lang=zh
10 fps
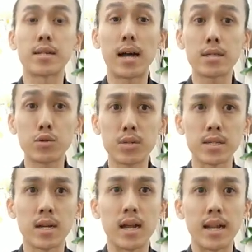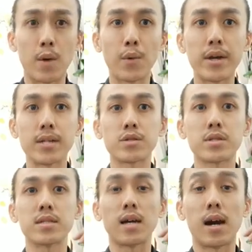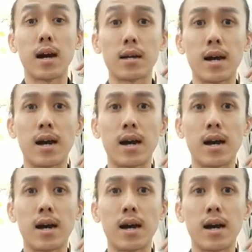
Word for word: 他就是两位就是啊。